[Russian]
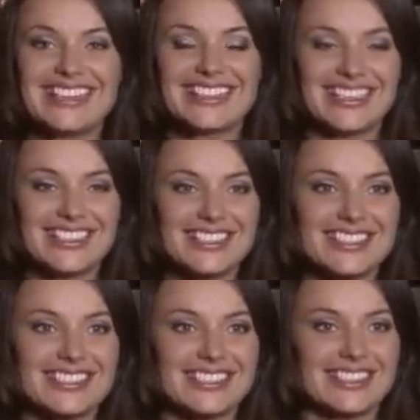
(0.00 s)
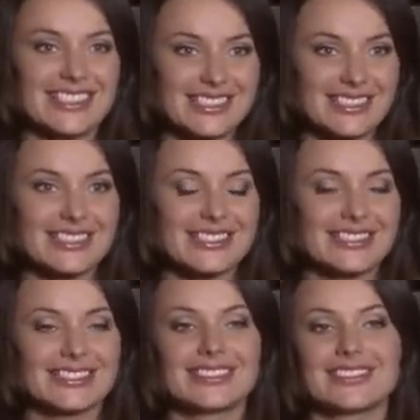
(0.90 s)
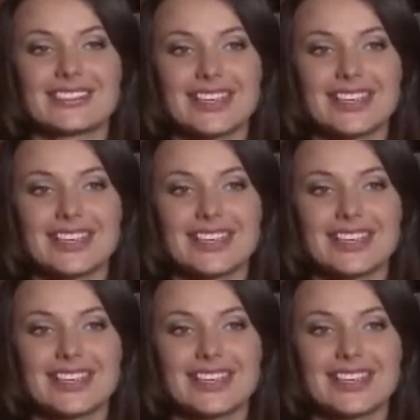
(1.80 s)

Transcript: и, конечно же, хотелось э,